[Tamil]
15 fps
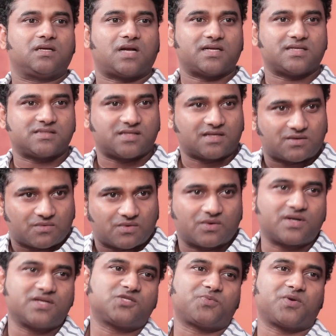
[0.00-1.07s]
ராஜா சார்
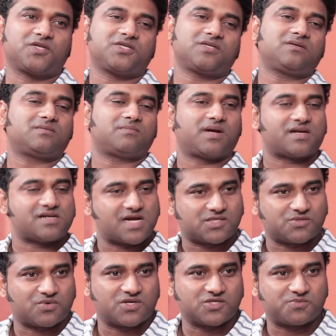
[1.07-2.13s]
ஒரு இன்ஸ்பிரேஷன் மைக்கேல்
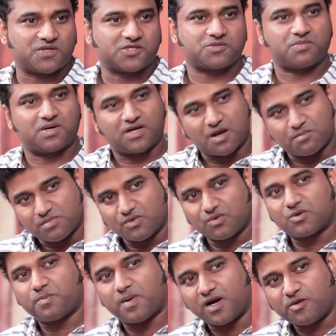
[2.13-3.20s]
ஜாக்சன் ஒரு இன்ஸ்பிரேஷன் பட் நம்ம
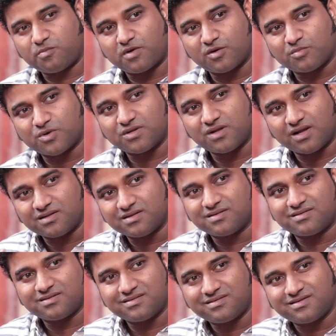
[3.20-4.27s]
ஒரு பாட்டு பண்ணும்போது அது
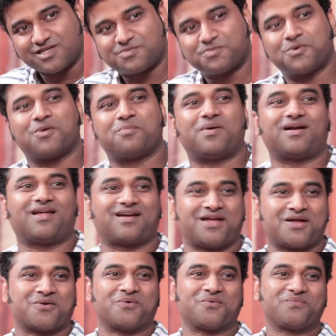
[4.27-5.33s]
டிஎஸ்பியோட பாட்டாக
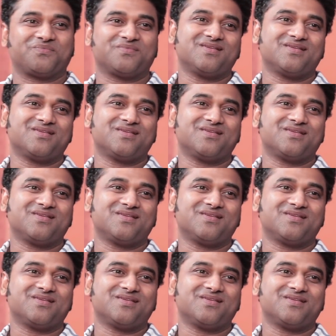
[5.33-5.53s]
கேட்கணும்